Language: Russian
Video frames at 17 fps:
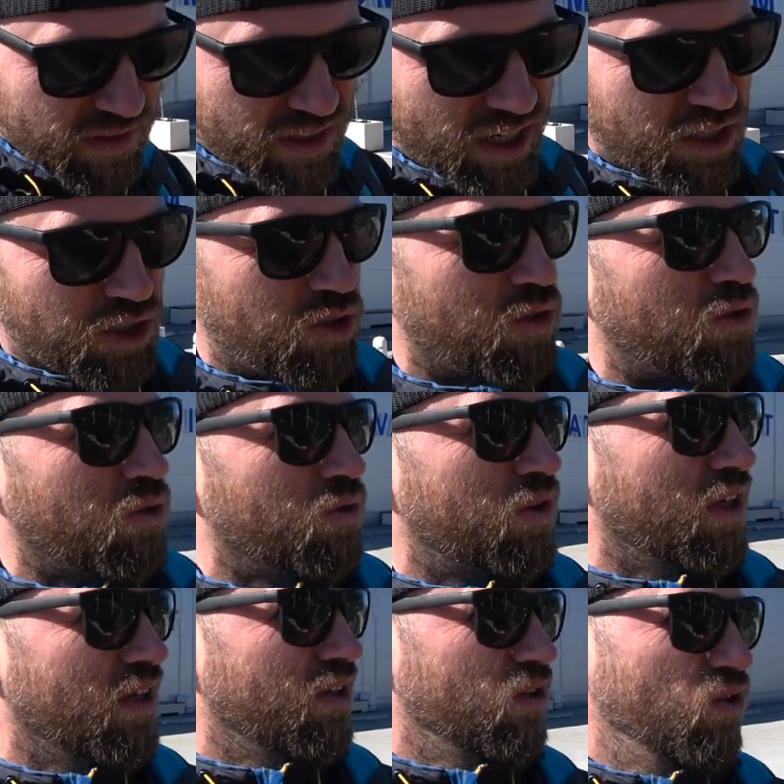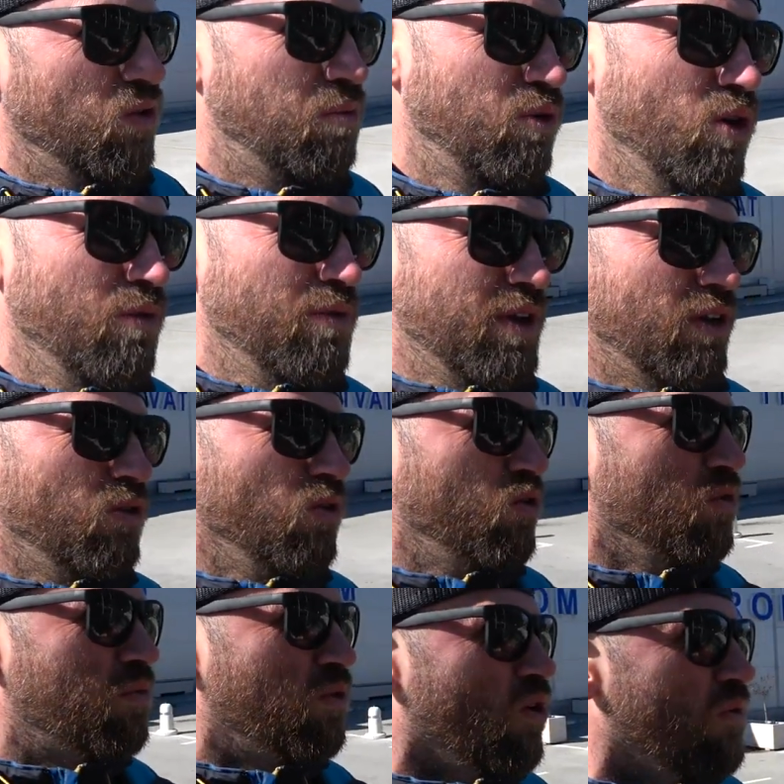Так что круто. Дубровник, ну
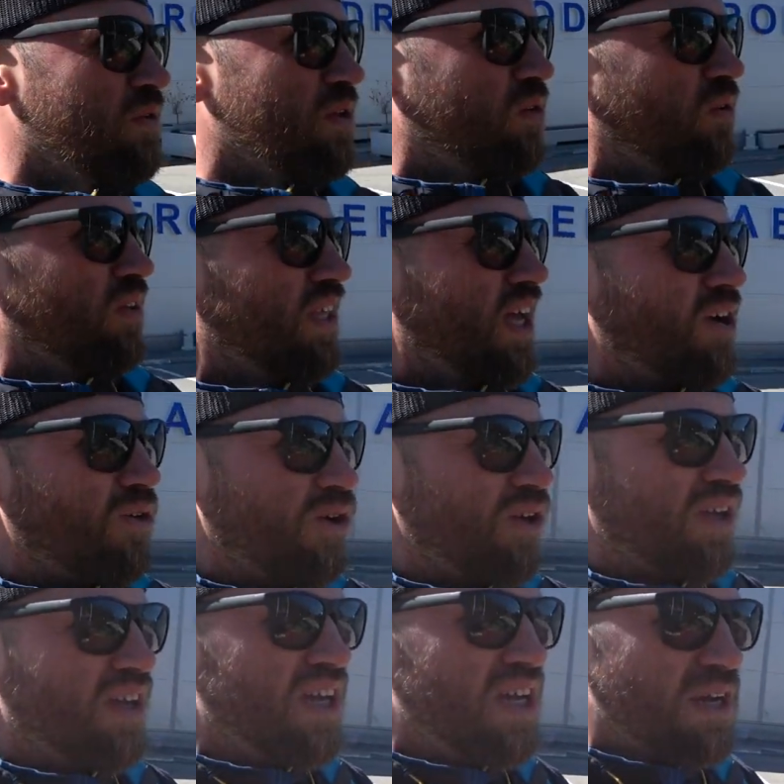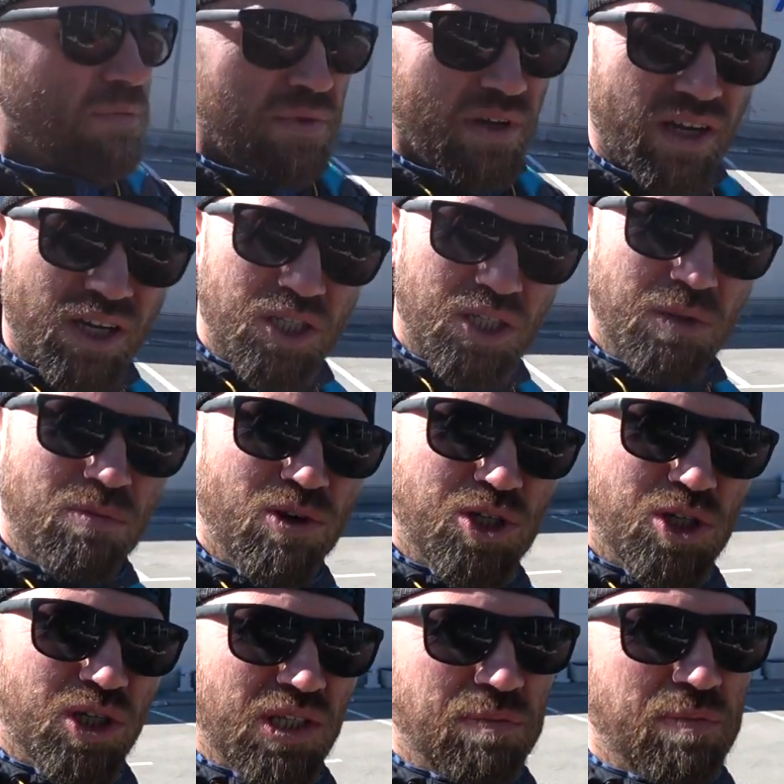Дубровник, он такой, мне кажется,
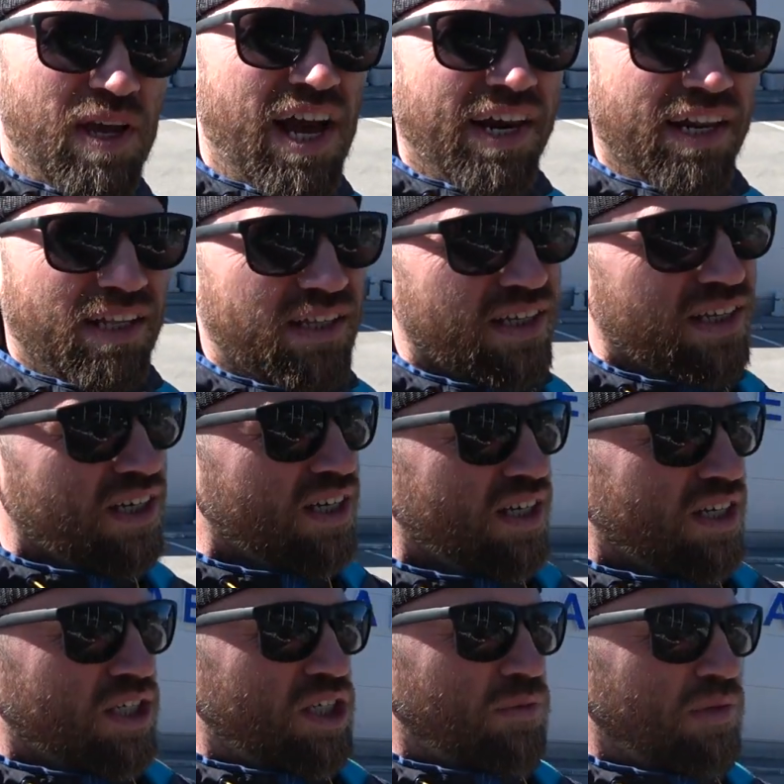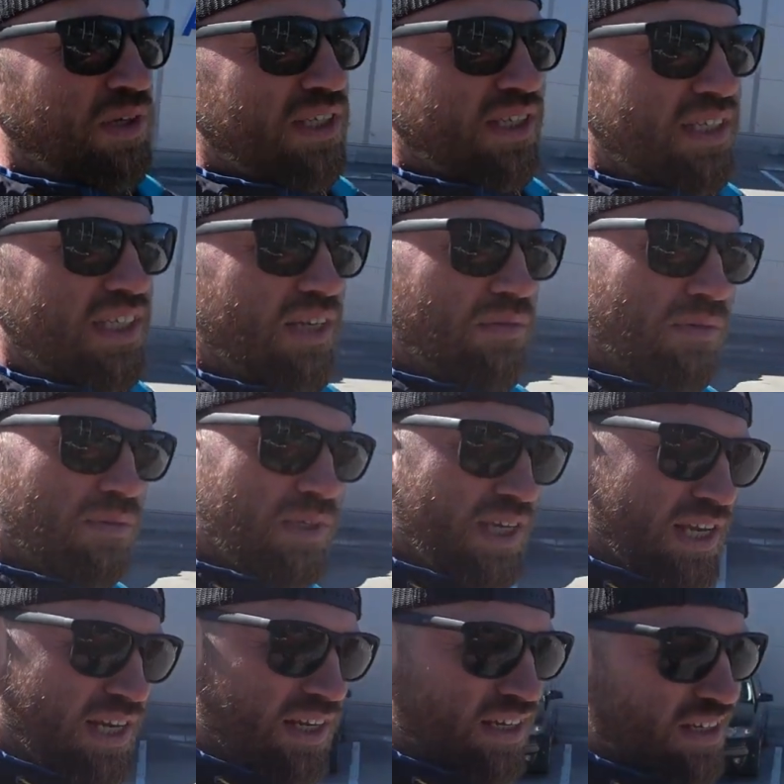больше распиарен, чем есть на самом
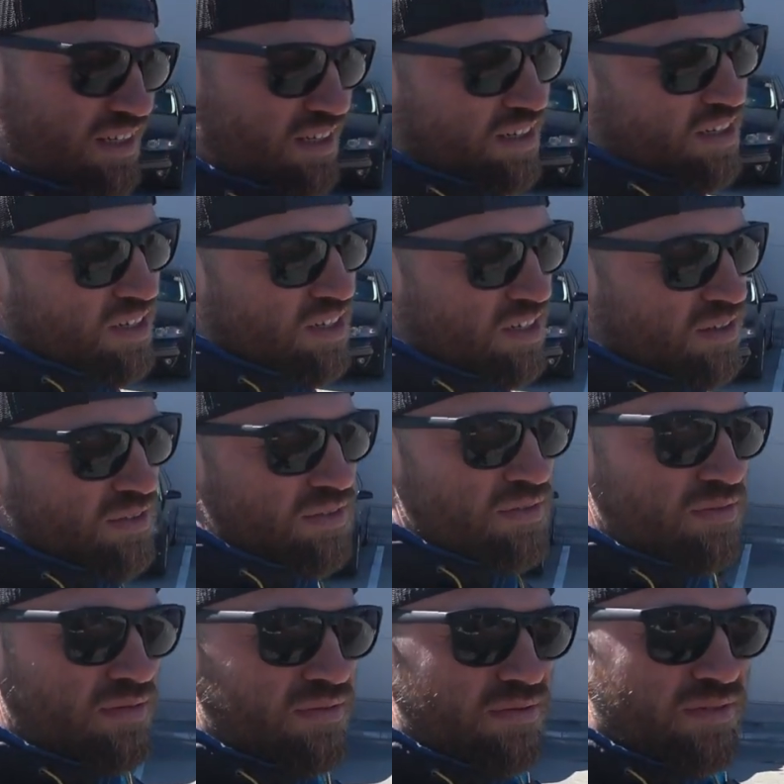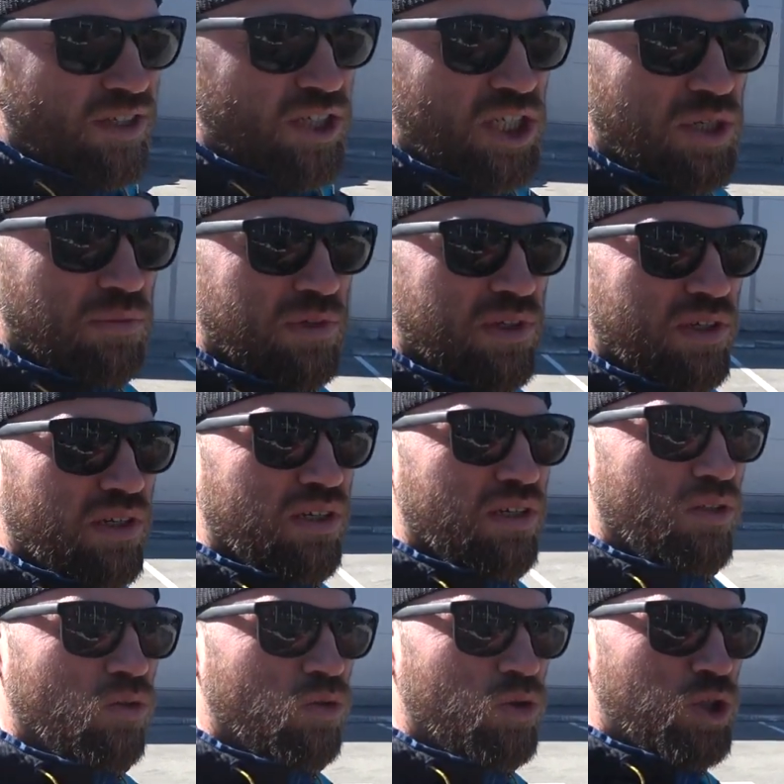деле. Ничем не
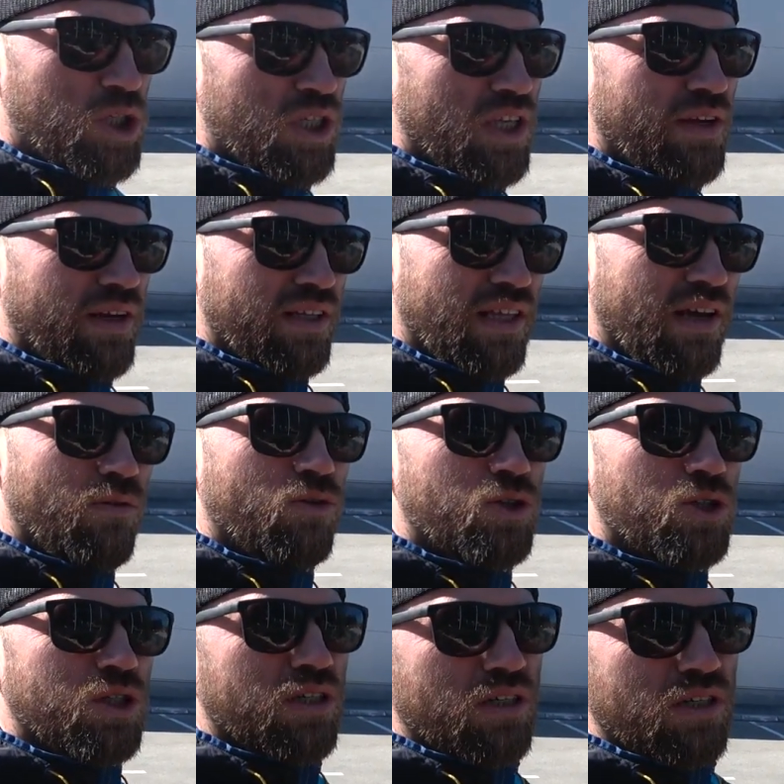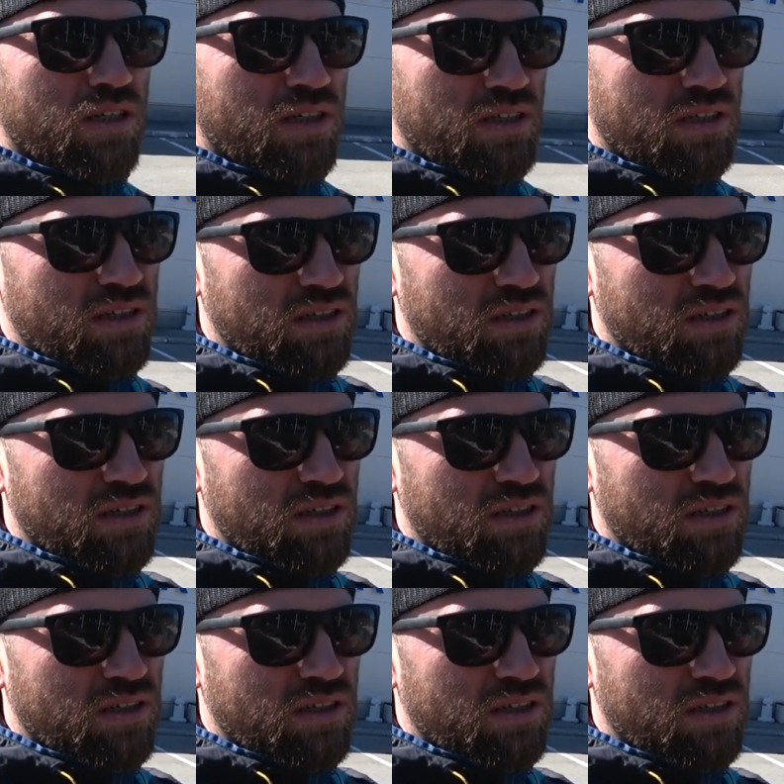лучше, наверное, того же